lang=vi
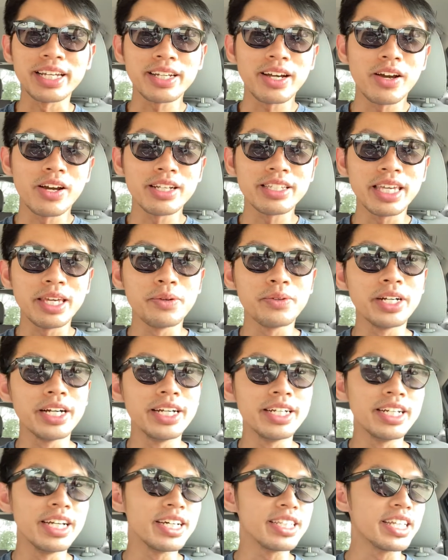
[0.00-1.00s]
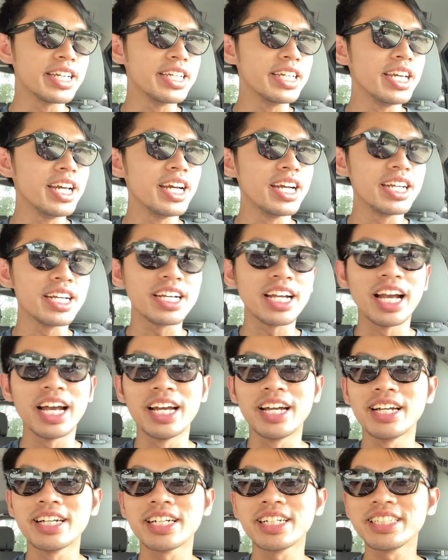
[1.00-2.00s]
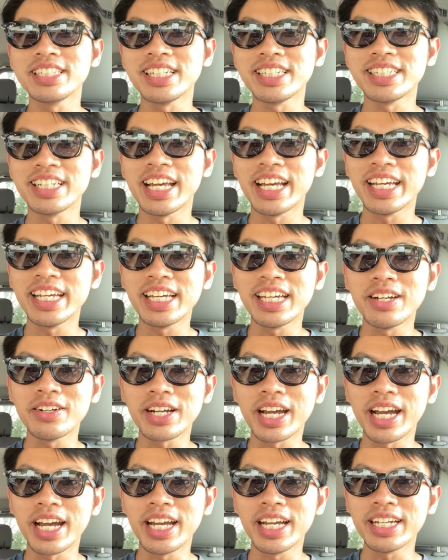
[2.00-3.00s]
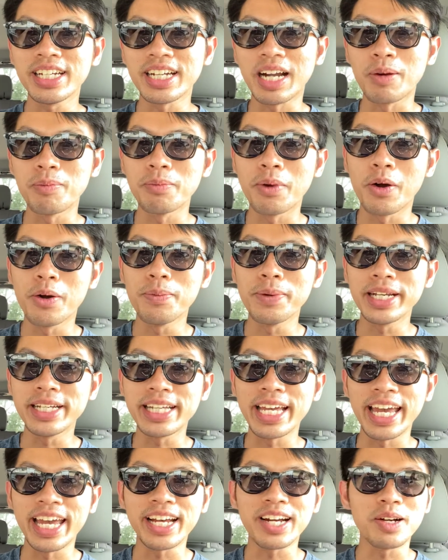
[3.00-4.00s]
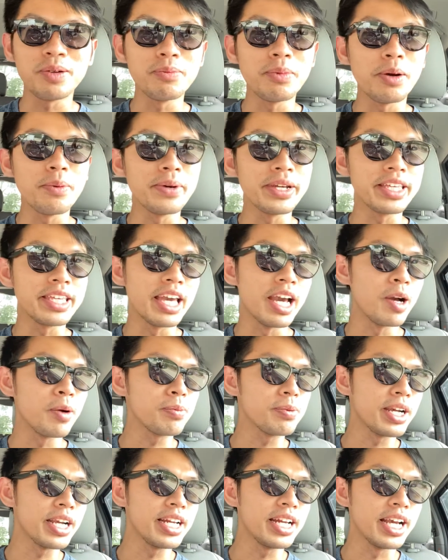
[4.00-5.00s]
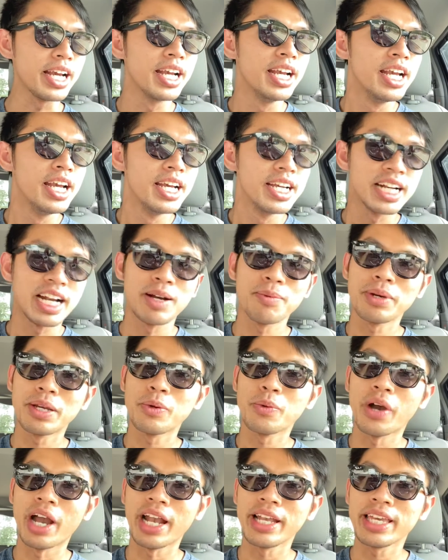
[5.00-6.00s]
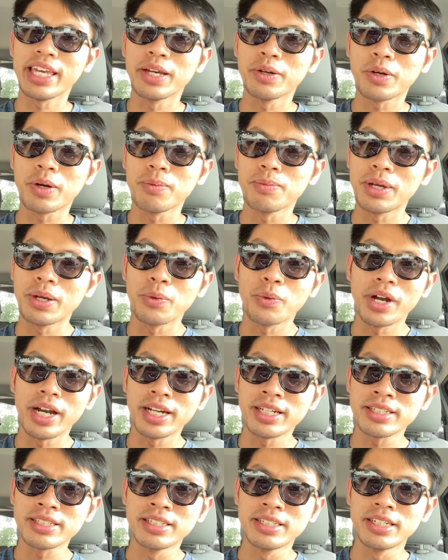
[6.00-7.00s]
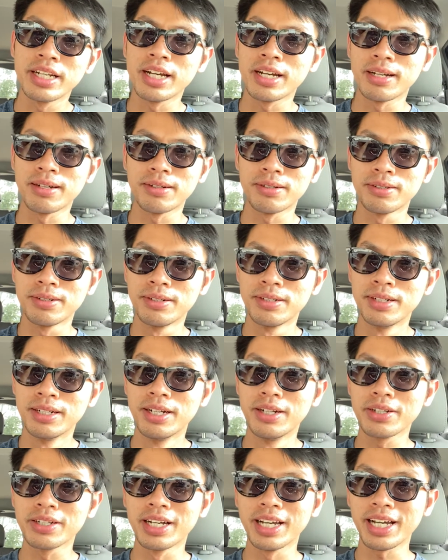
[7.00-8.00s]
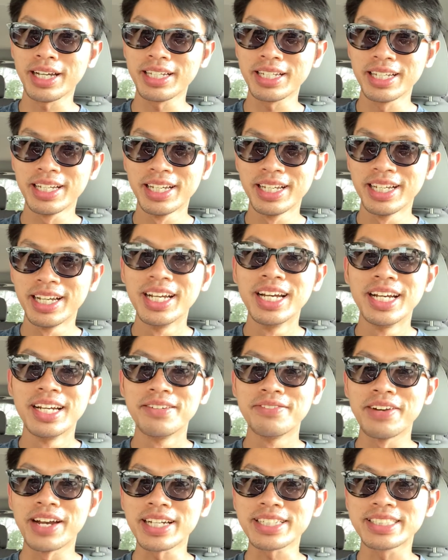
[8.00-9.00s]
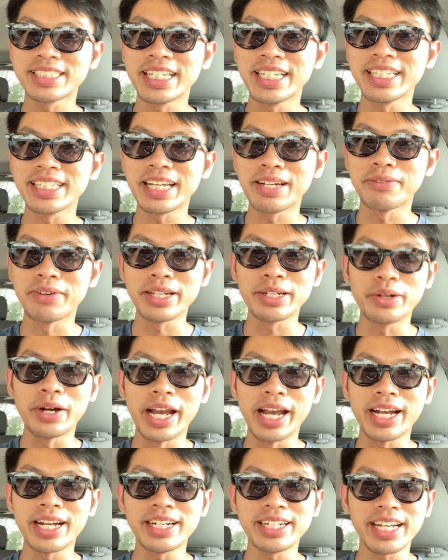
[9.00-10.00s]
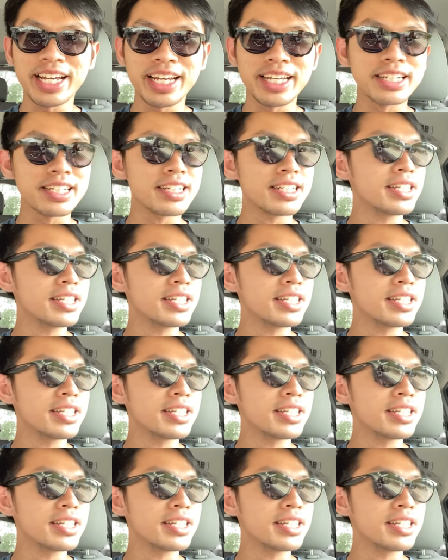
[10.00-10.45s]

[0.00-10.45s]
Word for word: có nhiều người nữa thì cứ chích đi, ok, không bổ bì ngang cũng bổ bì dọc, hay là không hiệu quả nhiều cũng hiệu quả ít. No, vaccine chứ không phải đồ ăn. Again,